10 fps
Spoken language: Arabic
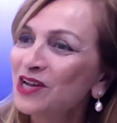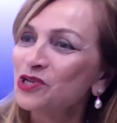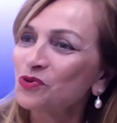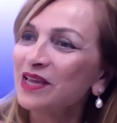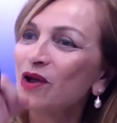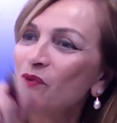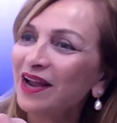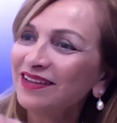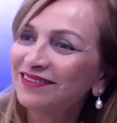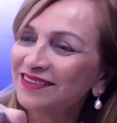شويه
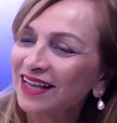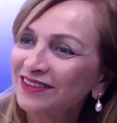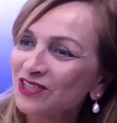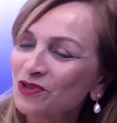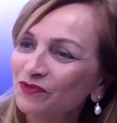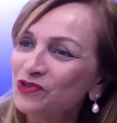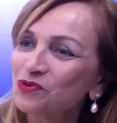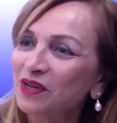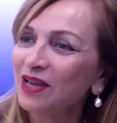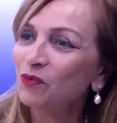ورد تغطسهم في
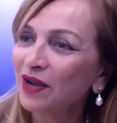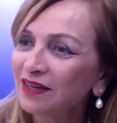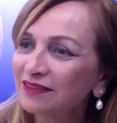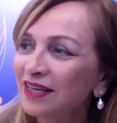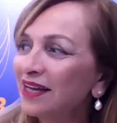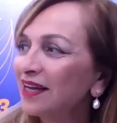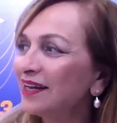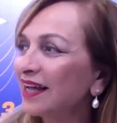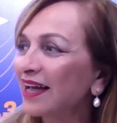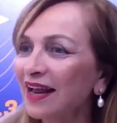شويه ورد
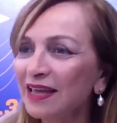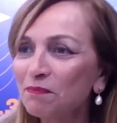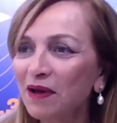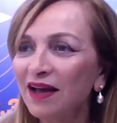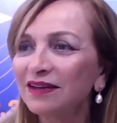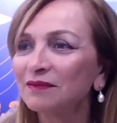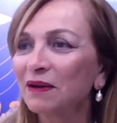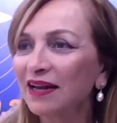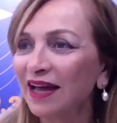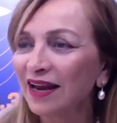الغريبه
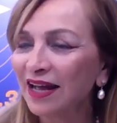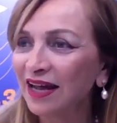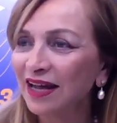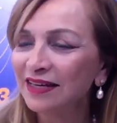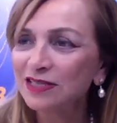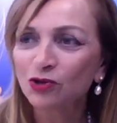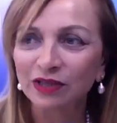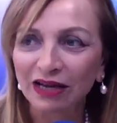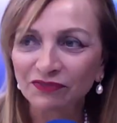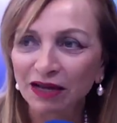بارك الله الناس كل
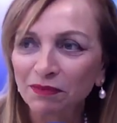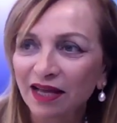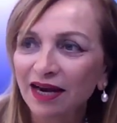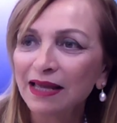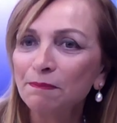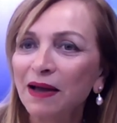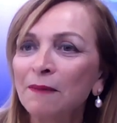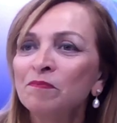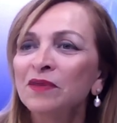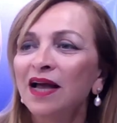تعرف تعمل غريبه
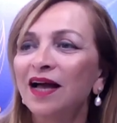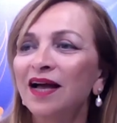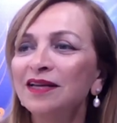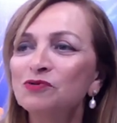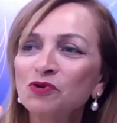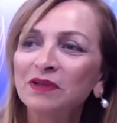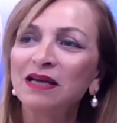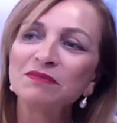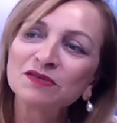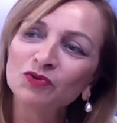آه نمشوا مدى
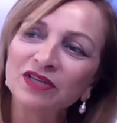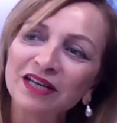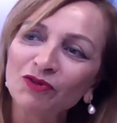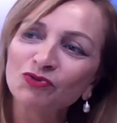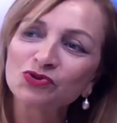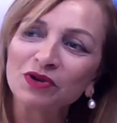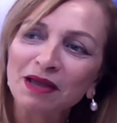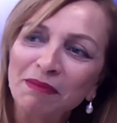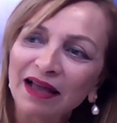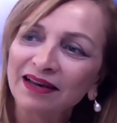مسمودي ناخذوا شويه
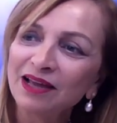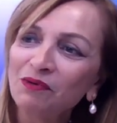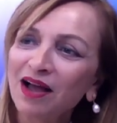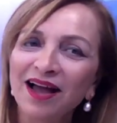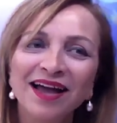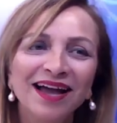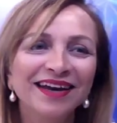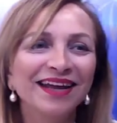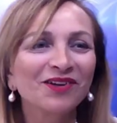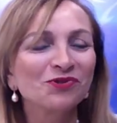بقلاوه
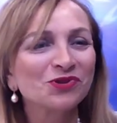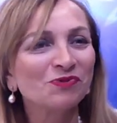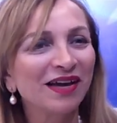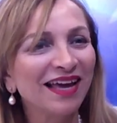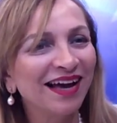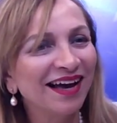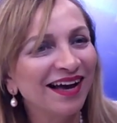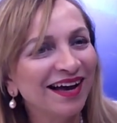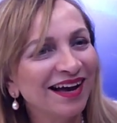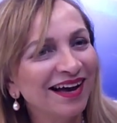ناخذوا شويه
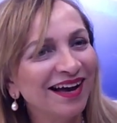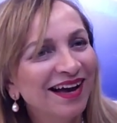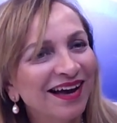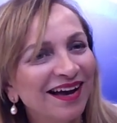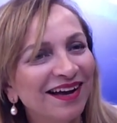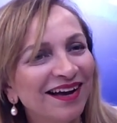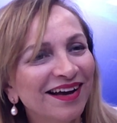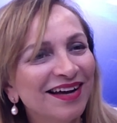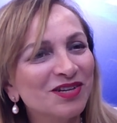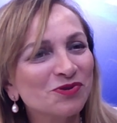
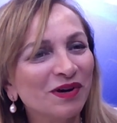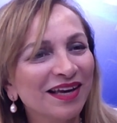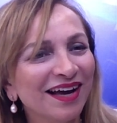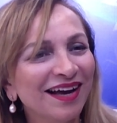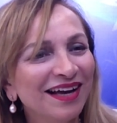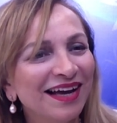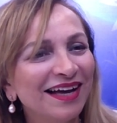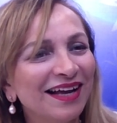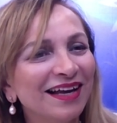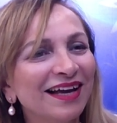آه، فما دي باكي
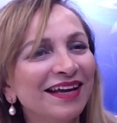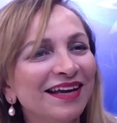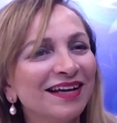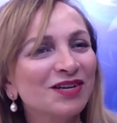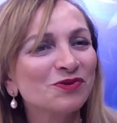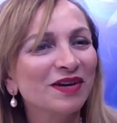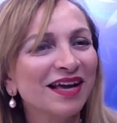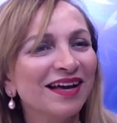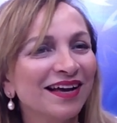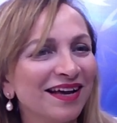باناشيه شويه
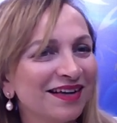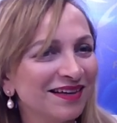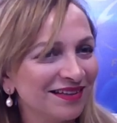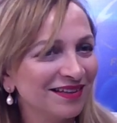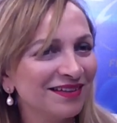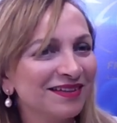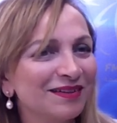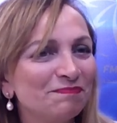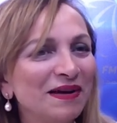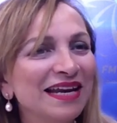آه، آه، سهلتها
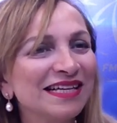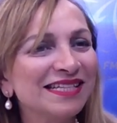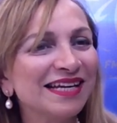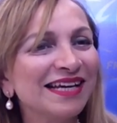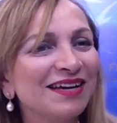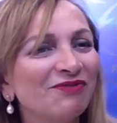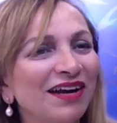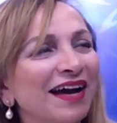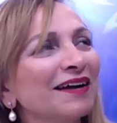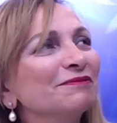باناشي
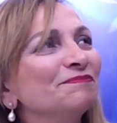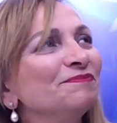ولا ياخذوا